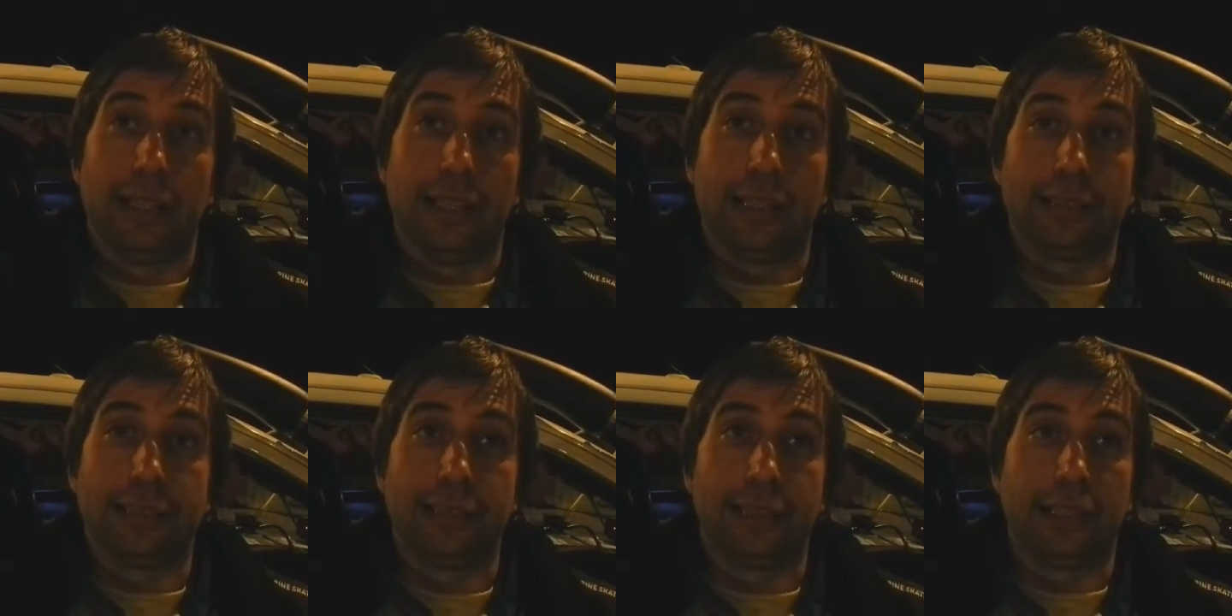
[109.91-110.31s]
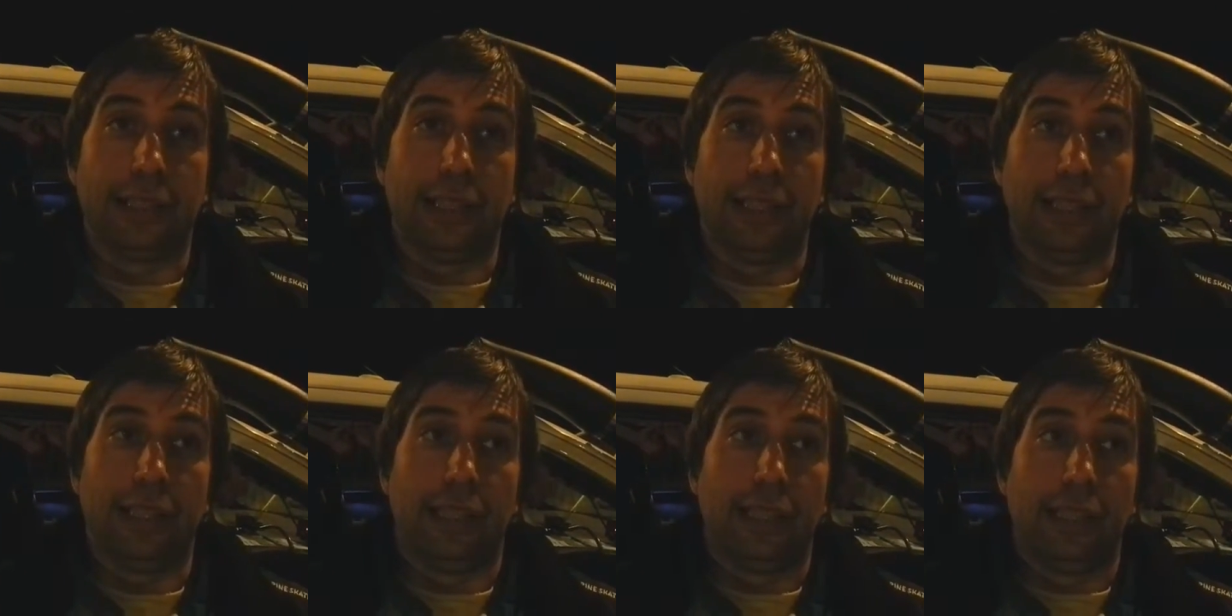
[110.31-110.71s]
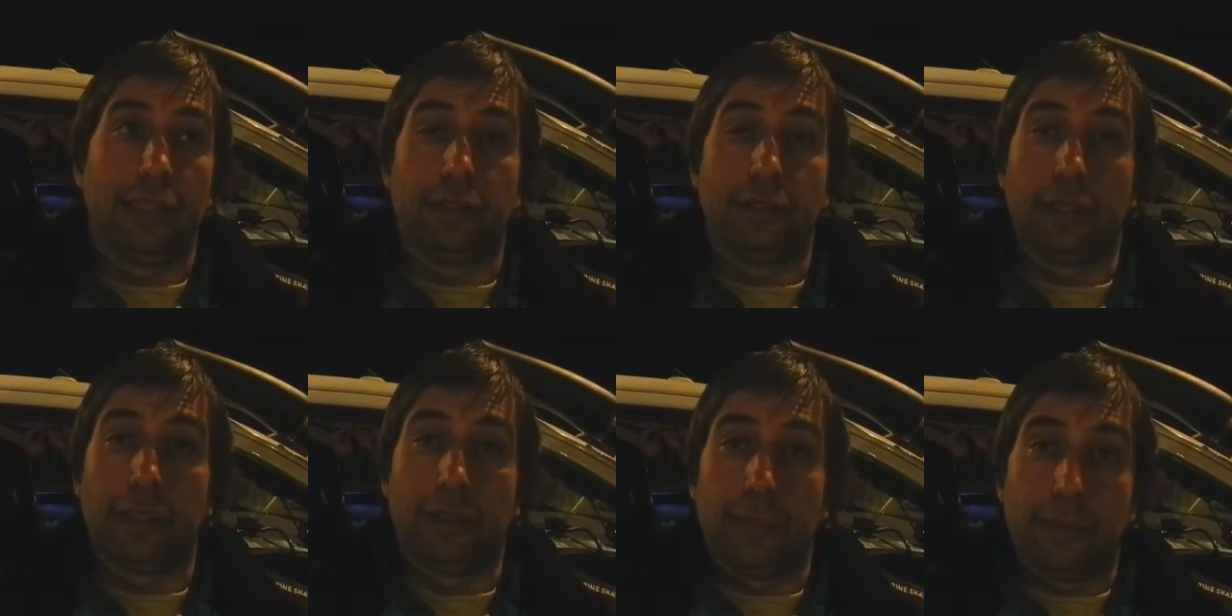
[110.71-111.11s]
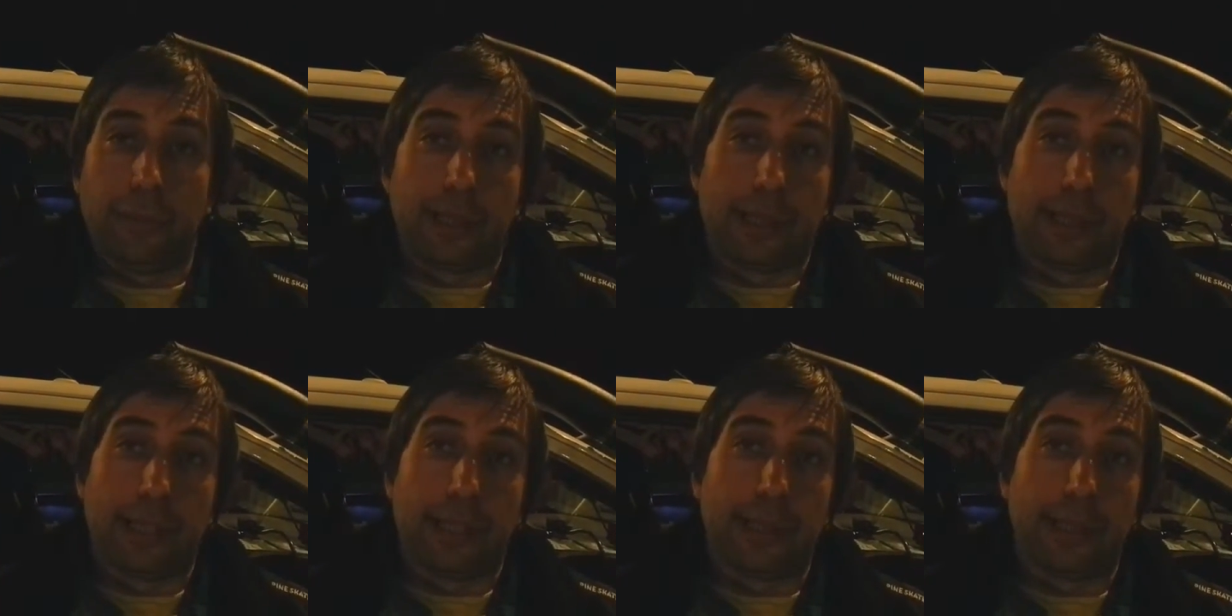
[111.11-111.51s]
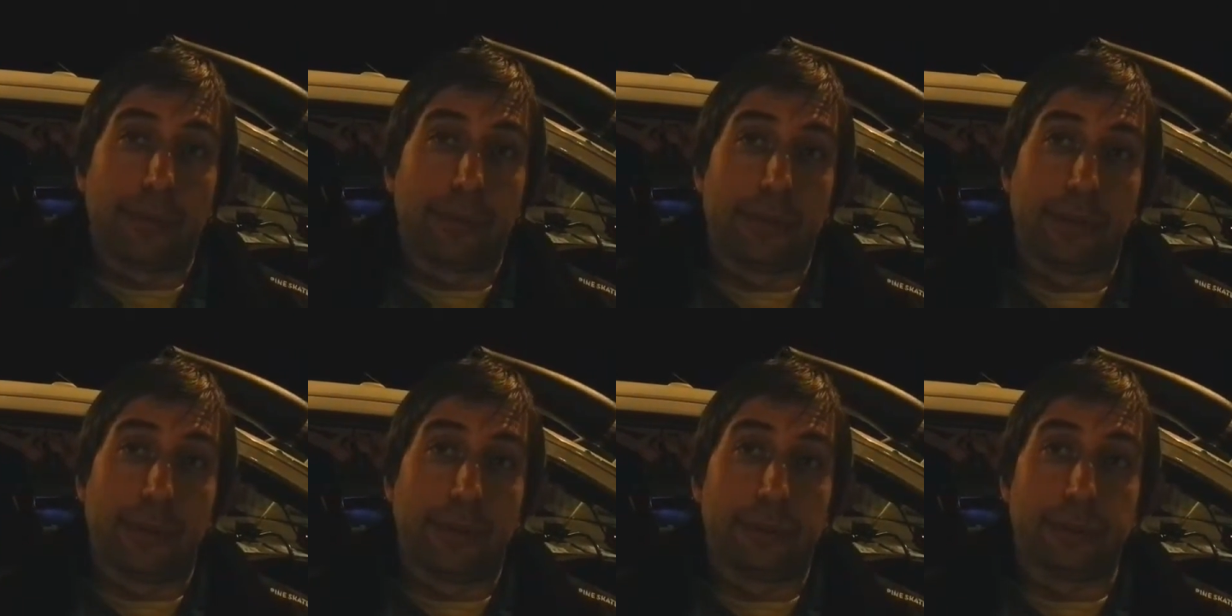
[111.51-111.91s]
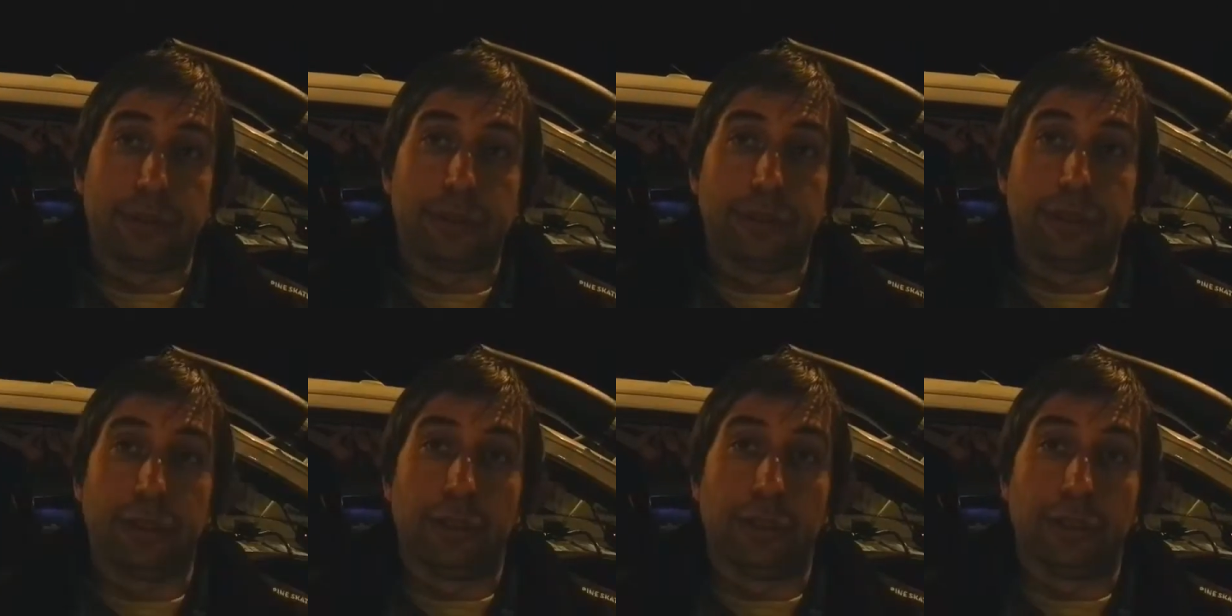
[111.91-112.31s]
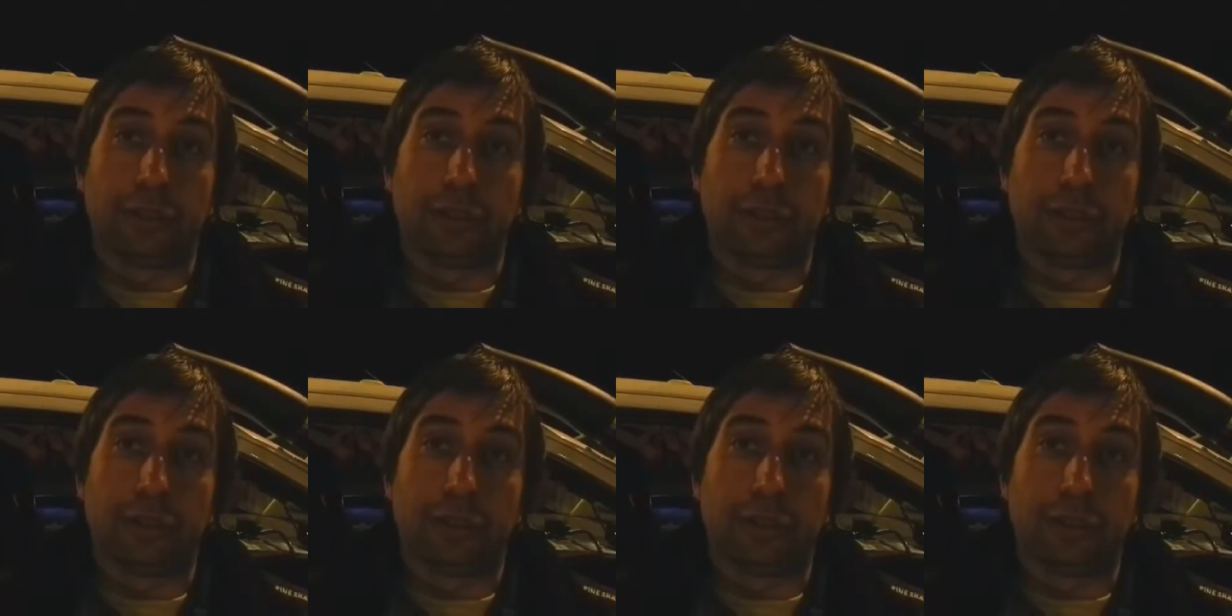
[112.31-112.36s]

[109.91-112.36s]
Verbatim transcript: así que no la vamos a arriesgar por una pasión...